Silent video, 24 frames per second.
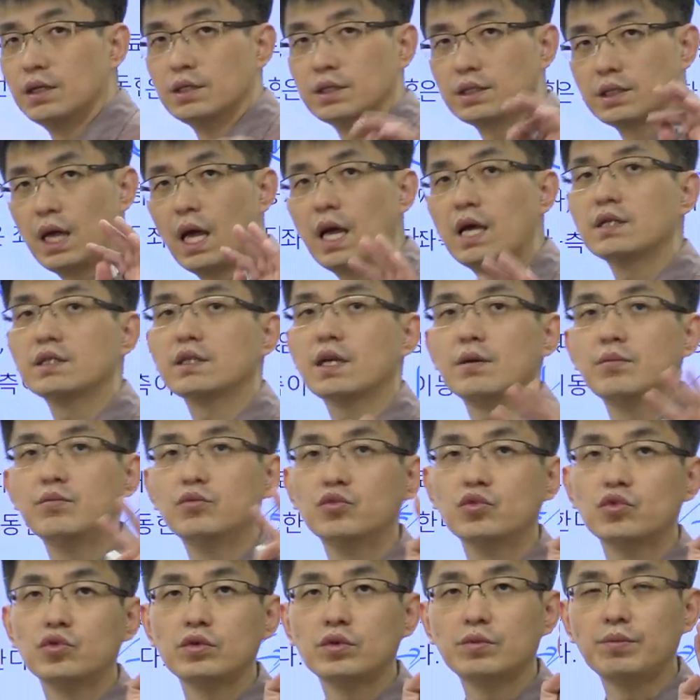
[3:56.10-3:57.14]

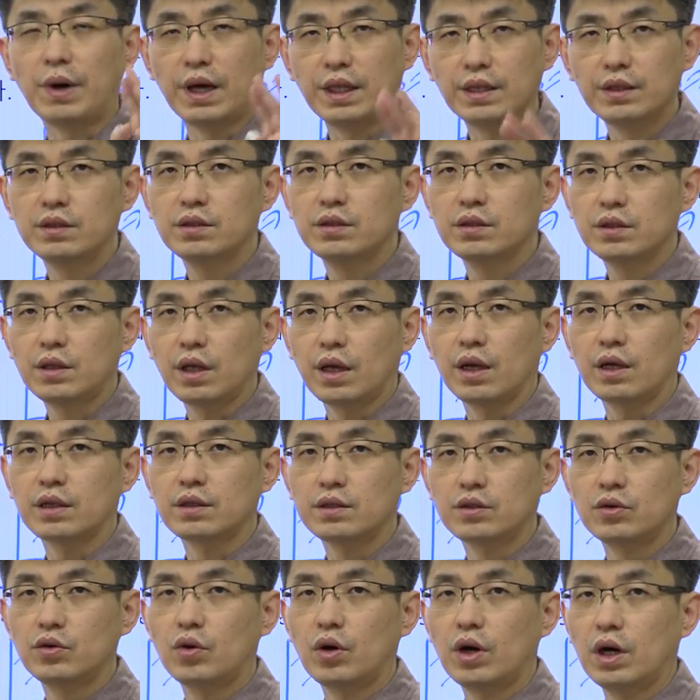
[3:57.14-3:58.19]
생산물을 만들 때
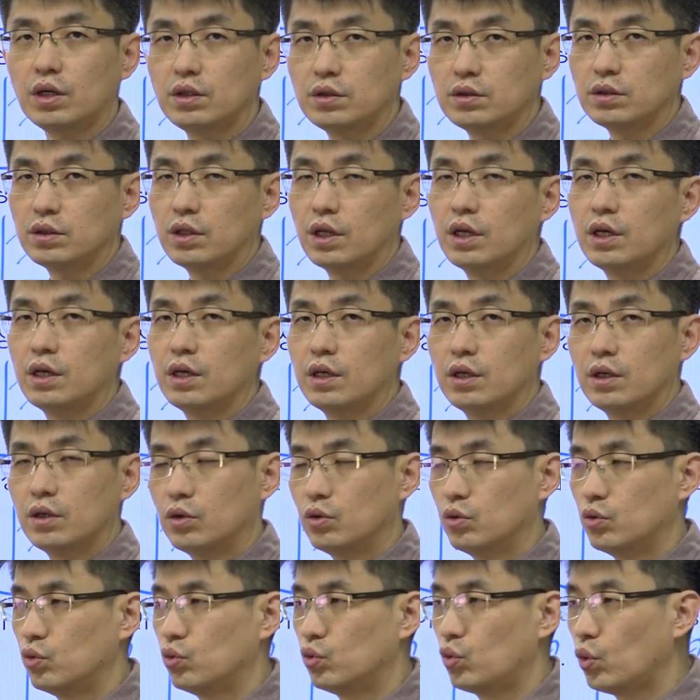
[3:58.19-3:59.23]
들어가는
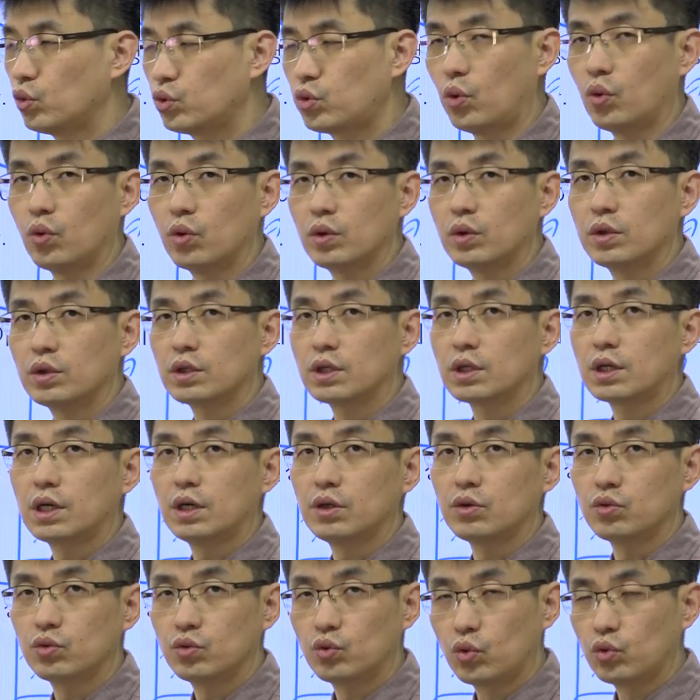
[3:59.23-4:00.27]
노동,
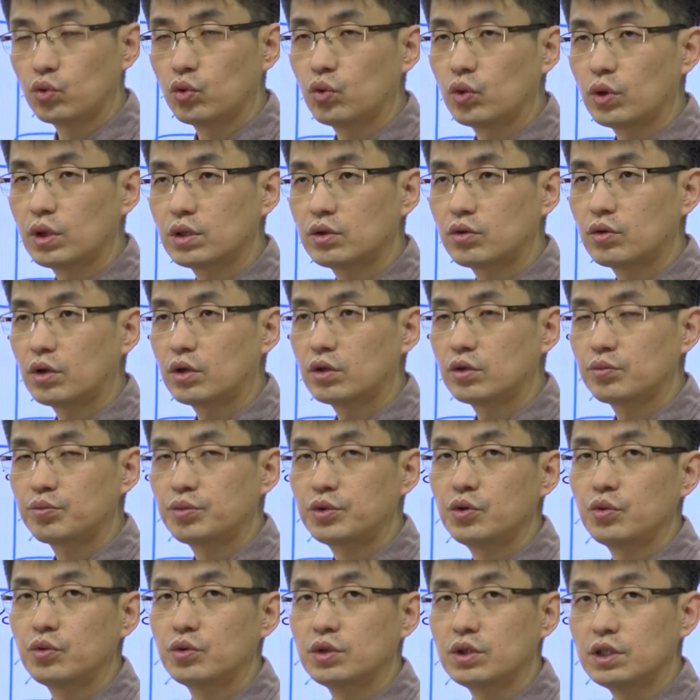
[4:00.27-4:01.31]
그러니까 노동에 들어가는
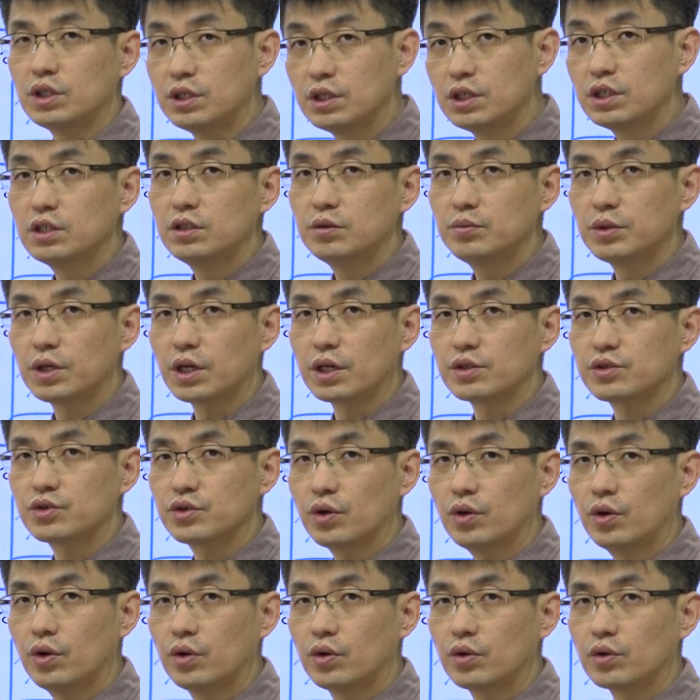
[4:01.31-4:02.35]
비용은
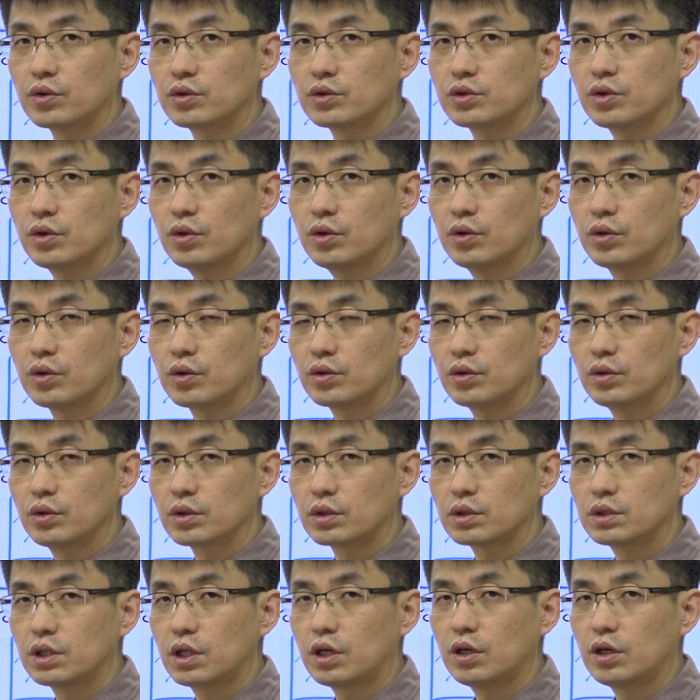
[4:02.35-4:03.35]
임금이겠죠? 그죠? 그